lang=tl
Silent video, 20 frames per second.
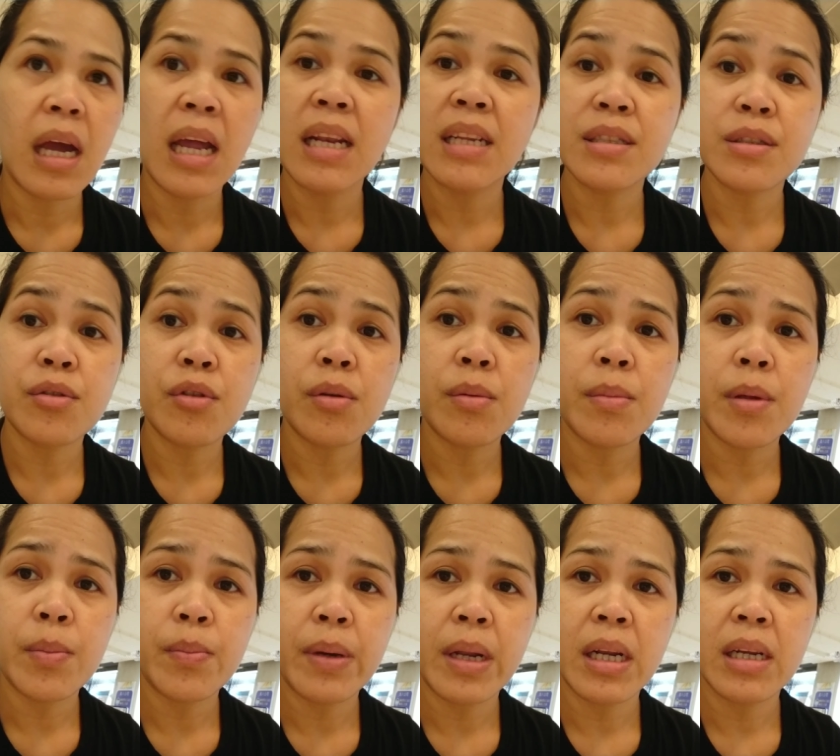alas
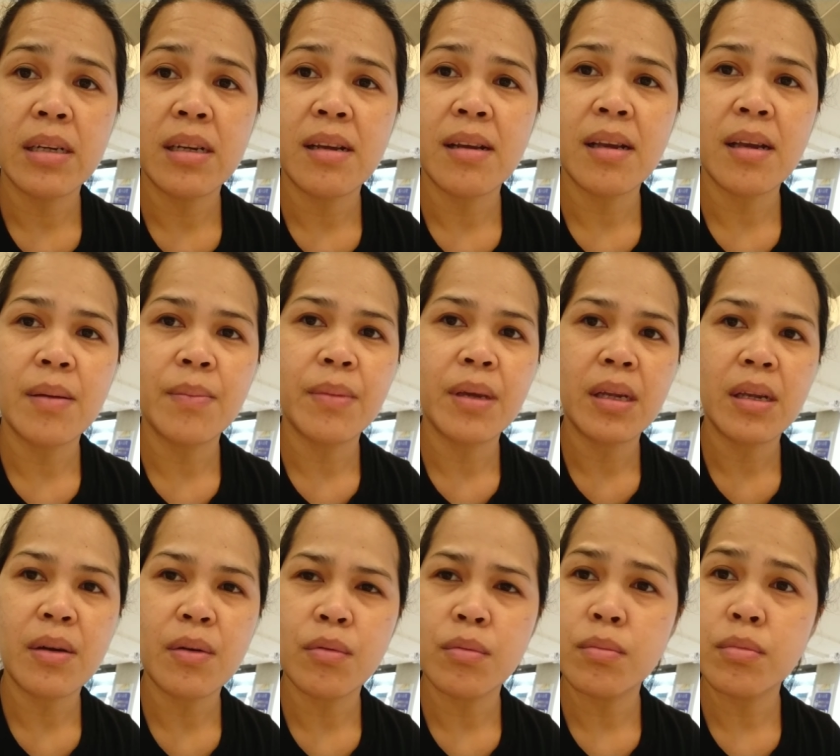9 pa lang ng gabi
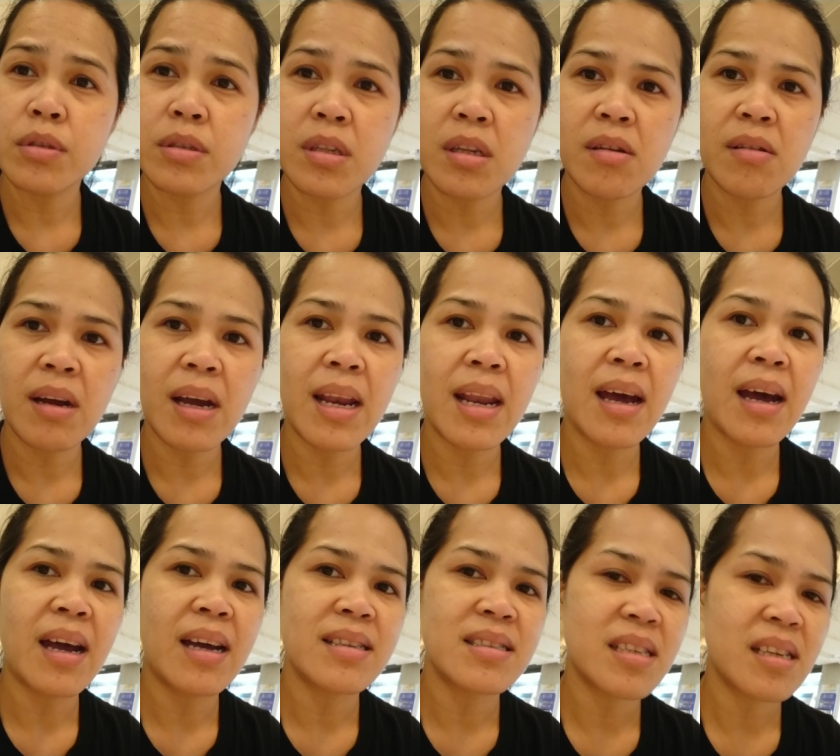na umus na yung
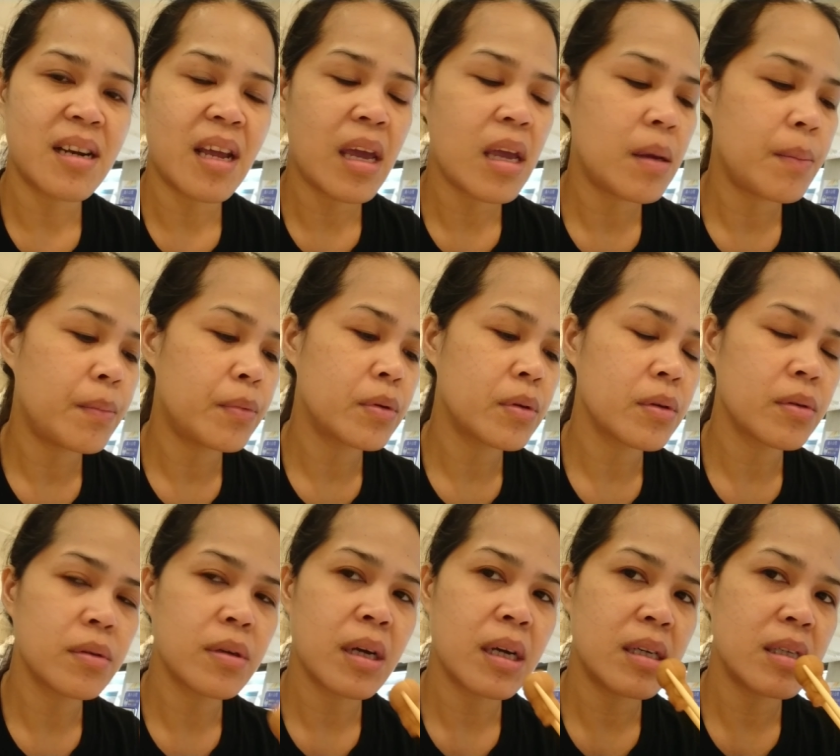kalakasang naipon
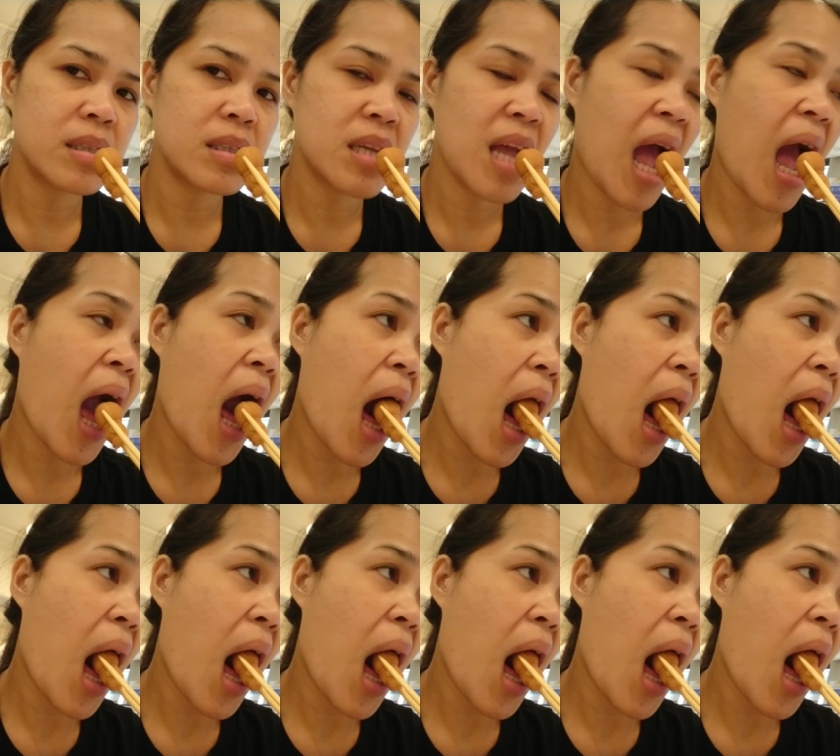ko guys.